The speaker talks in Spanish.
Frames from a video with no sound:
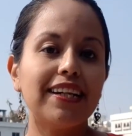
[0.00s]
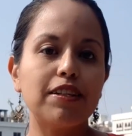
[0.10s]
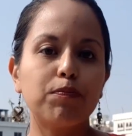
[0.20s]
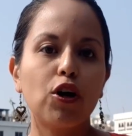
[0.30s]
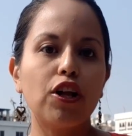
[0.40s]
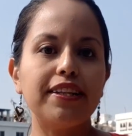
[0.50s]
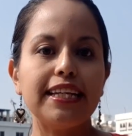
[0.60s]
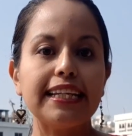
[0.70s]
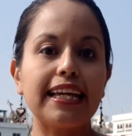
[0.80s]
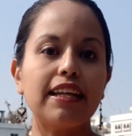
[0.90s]
les puedo
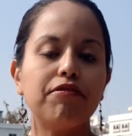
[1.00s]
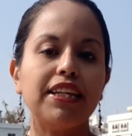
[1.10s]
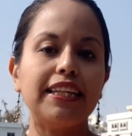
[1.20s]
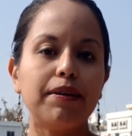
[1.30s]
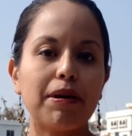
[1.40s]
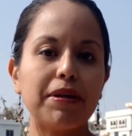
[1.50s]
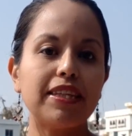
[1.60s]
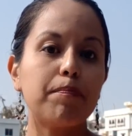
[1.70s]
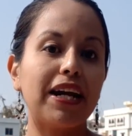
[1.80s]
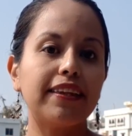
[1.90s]
decir que
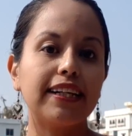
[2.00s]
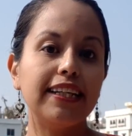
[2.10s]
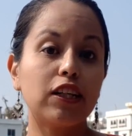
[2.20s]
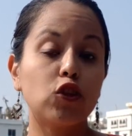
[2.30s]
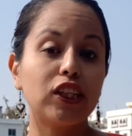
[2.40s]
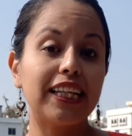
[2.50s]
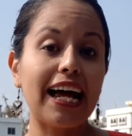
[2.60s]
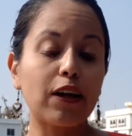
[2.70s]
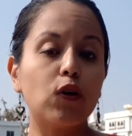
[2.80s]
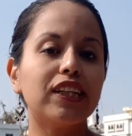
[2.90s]
definitivamente para trayectos
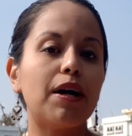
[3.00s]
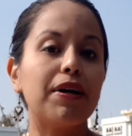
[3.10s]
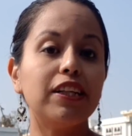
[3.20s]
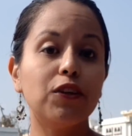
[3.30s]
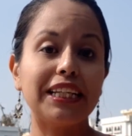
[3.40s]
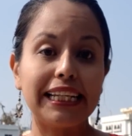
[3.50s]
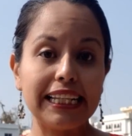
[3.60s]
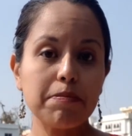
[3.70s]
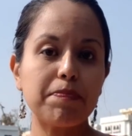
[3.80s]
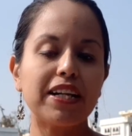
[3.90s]
largos la versión de
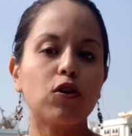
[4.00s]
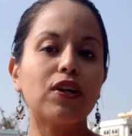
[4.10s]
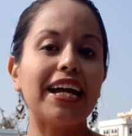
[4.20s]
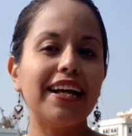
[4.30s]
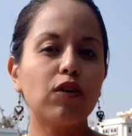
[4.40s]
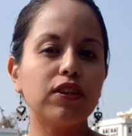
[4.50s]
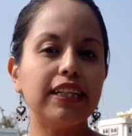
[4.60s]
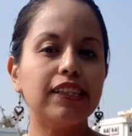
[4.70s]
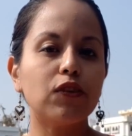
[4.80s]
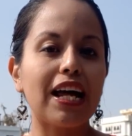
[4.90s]
sleeper con aire
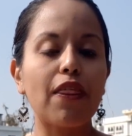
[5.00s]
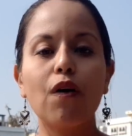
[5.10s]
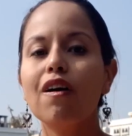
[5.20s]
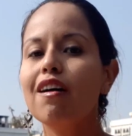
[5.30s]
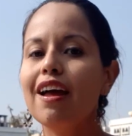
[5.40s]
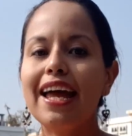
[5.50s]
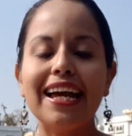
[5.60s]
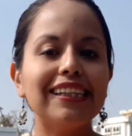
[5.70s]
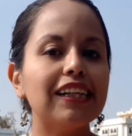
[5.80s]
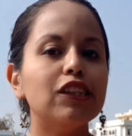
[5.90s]
acondicionado
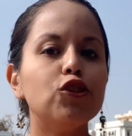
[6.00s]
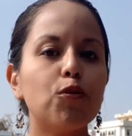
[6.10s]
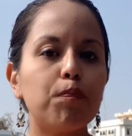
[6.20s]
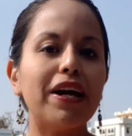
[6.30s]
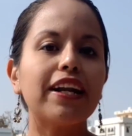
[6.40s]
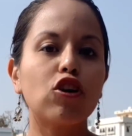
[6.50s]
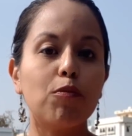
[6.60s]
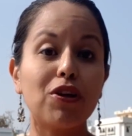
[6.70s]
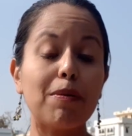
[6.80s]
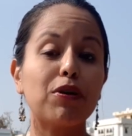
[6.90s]
es súper cómoda